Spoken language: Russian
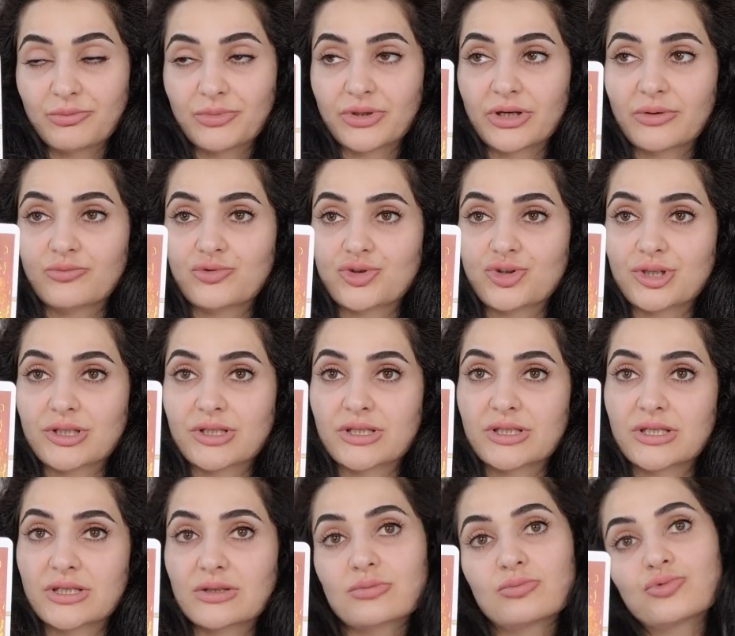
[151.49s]
потому что
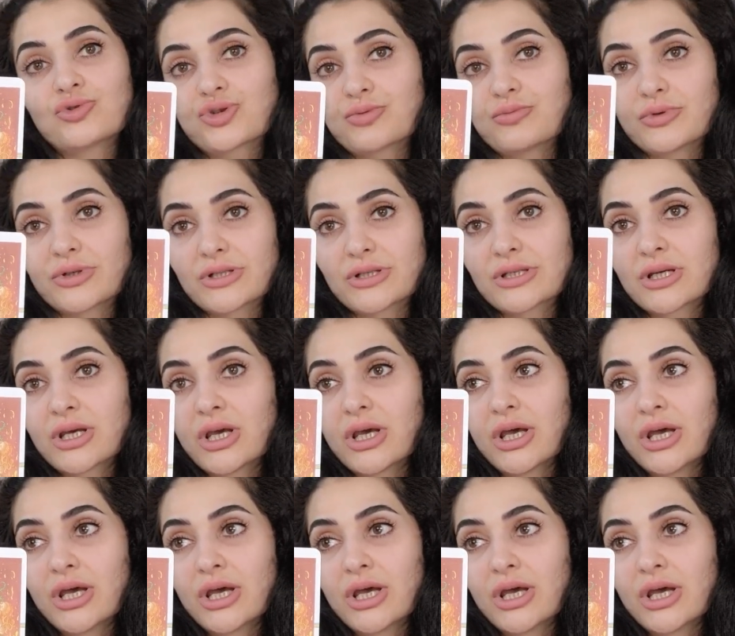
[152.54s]
здесь может быть